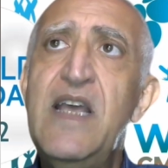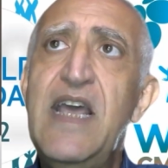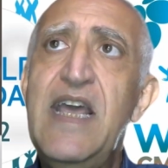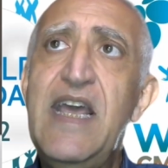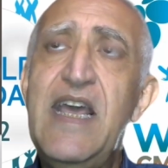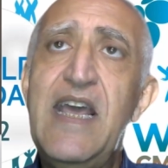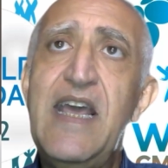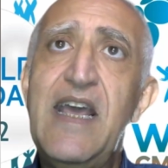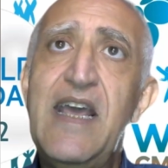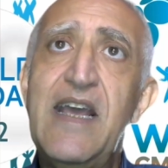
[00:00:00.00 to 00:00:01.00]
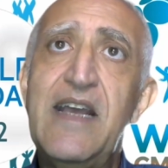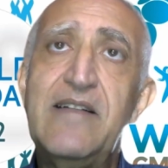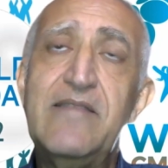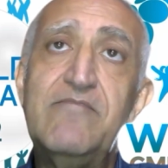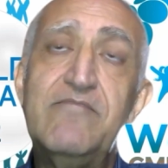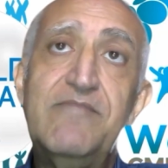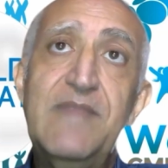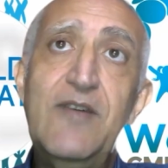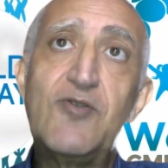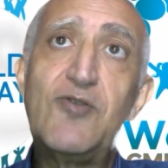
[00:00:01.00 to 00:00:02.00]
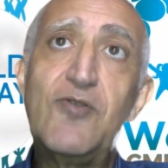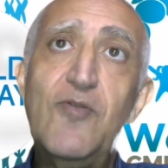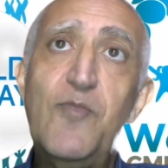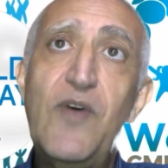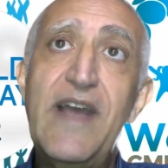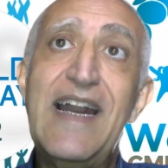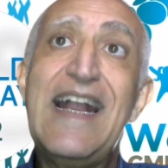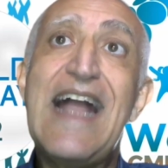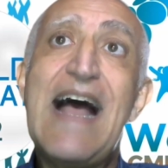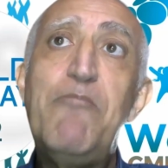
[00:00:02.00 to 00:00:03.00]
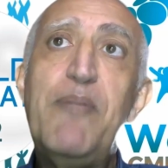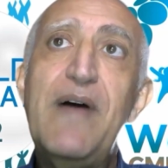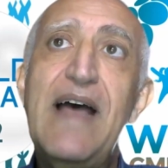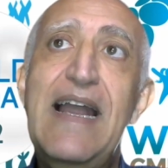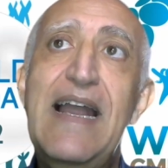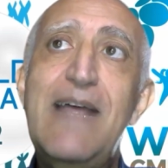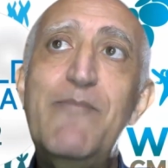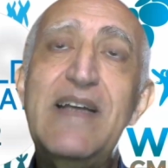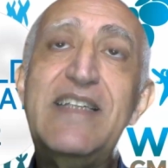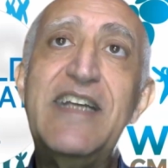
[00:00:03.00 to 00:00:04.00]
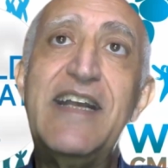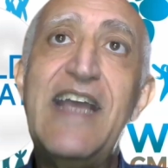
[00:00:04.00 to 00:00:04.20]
e il nostro gruppo è GAP LMC.